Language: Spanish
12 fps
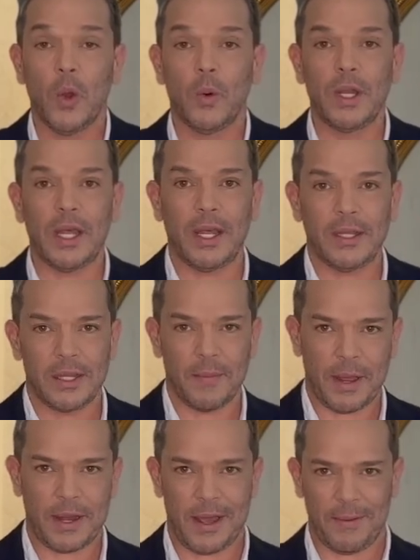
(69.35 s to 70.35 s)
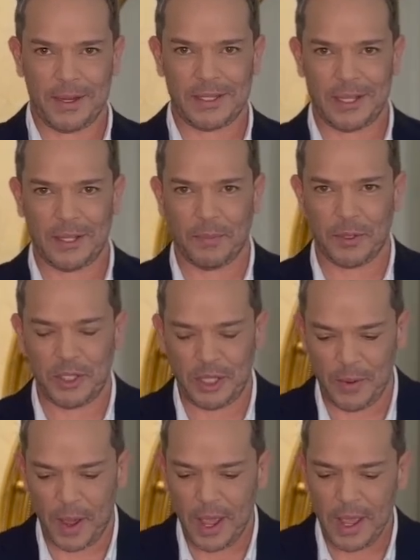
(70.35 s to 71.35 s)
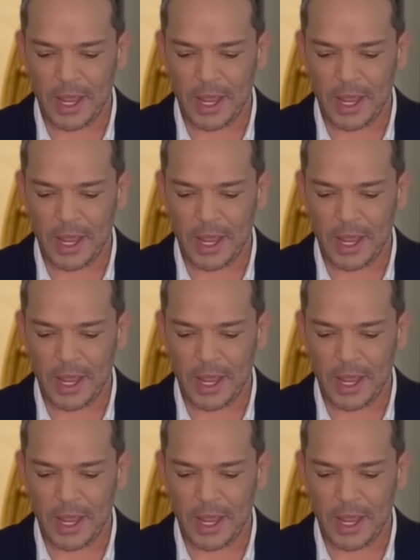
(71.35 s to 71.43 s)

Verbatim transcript: Una semana bastante positiva.